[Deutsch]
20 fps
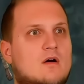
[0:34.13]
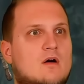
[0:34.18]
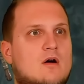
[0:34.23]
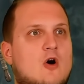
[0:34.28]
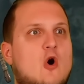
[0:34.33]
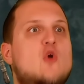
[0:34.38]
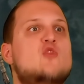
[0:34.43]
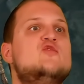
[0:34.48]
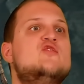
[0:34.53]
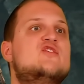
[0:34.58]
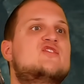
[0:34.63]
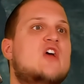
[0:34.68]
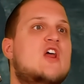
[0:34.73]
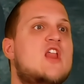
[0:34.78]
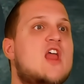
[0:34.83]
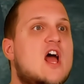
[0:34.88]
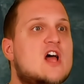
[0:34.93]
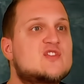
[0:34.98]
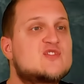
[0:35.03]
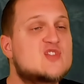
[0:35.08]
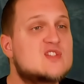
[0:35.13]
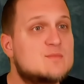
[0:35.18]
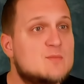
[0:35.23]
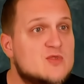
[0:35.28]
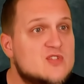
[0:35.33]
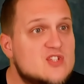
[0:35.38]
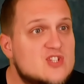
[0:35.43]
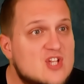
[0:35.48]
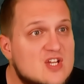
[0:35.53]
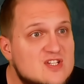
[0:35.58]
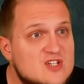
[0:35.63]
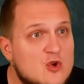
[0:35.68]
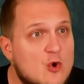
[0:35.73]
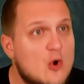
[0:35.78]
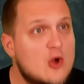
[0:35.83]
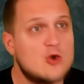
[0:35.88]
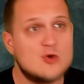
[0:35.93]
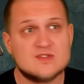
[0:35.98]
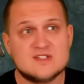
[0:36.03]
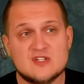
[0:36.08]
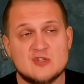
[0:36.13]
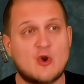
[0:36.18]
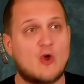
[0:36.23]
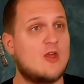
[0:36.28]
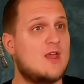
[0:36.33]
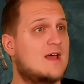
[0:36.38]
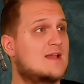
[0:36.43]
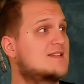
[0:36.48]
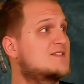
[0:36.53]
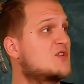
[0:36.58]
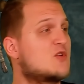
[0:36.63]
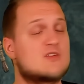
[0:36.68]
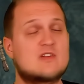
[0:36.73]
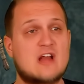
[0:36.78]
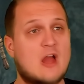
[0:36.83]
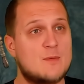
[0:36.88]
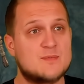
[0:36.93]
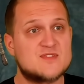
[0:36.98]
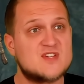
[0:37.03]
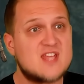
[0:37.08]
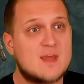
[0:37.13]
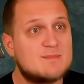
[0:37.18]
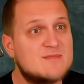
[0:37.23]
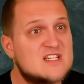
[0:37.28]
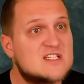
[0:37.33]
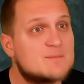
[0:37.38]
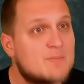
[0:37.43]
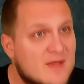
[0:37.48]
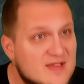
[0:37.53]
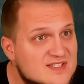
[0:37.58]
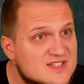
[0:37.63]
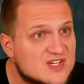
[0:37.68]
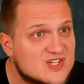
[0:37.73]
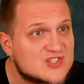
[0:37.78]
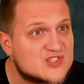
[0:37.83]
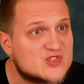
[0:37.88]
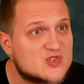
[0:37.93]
Och, nicht dein Ernst. Jetzt muss ich ja in die Höhle und die neu anzünden. Glaubst du, ich habe nichts Besseres zu